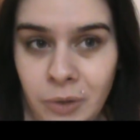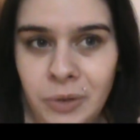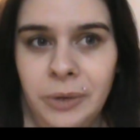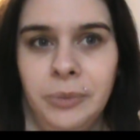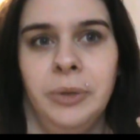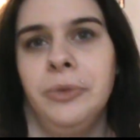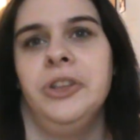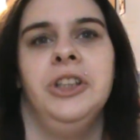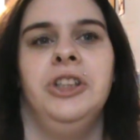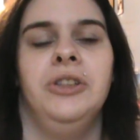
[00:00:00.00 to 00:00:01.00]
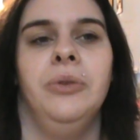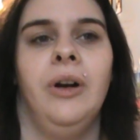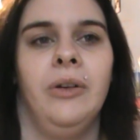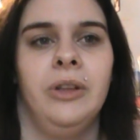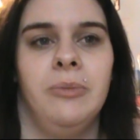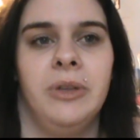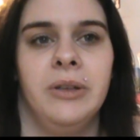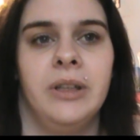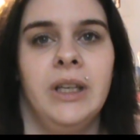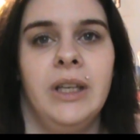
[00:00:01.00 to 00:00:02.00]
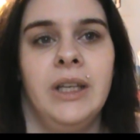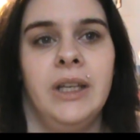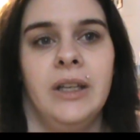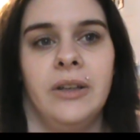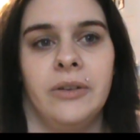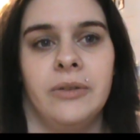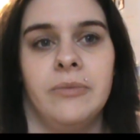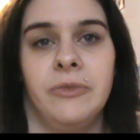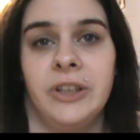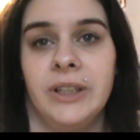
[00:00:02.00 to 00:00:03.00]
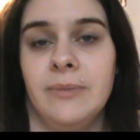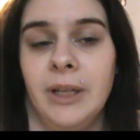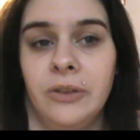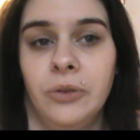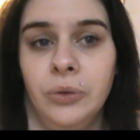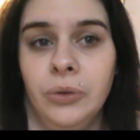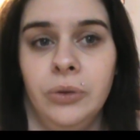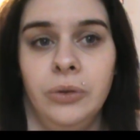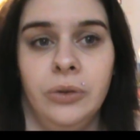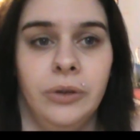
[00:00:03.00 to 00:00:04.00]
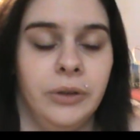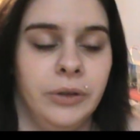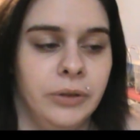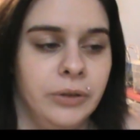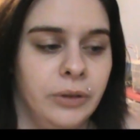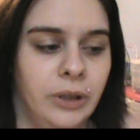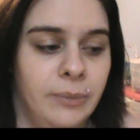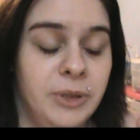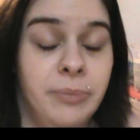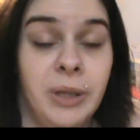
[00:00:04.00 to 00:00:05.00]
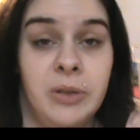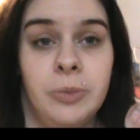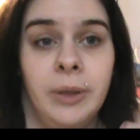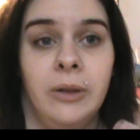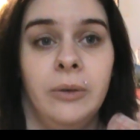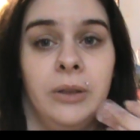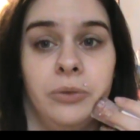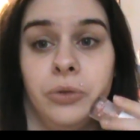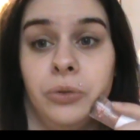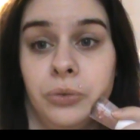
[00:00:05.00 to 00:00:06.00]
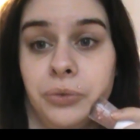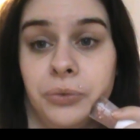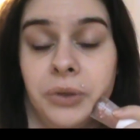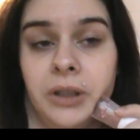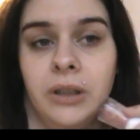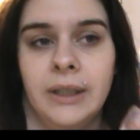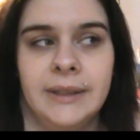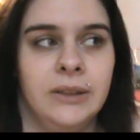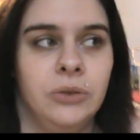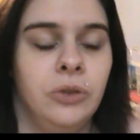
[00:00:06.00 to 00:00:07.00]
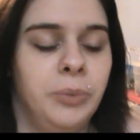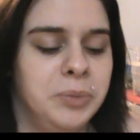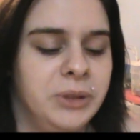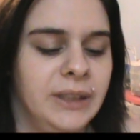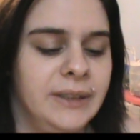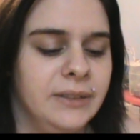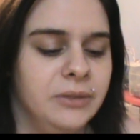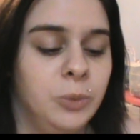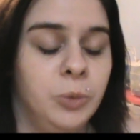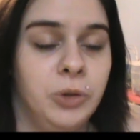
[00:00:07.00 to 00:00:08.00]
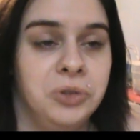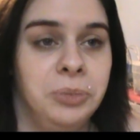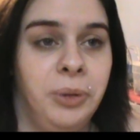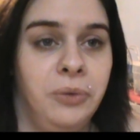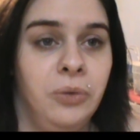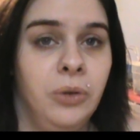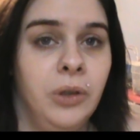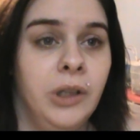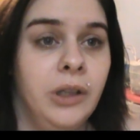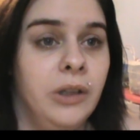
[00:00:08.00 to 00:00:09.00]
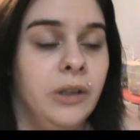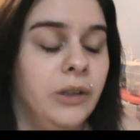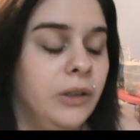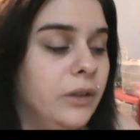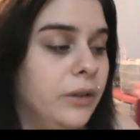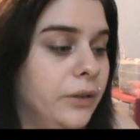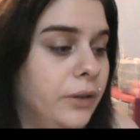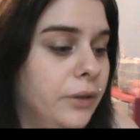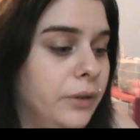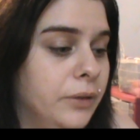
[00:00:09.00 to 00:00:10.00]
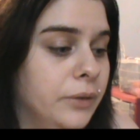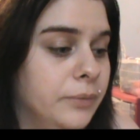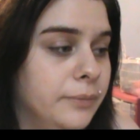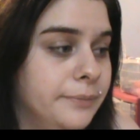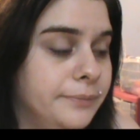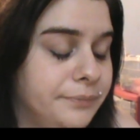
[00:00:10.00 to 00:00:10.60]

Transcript: on aime bien manger chinois, on aime bien me faire des McDo, euh, il habite pas super loin donc du coup on se voit assez souvent même si là ça fait un moment qu'on s'est pas vu. Euh,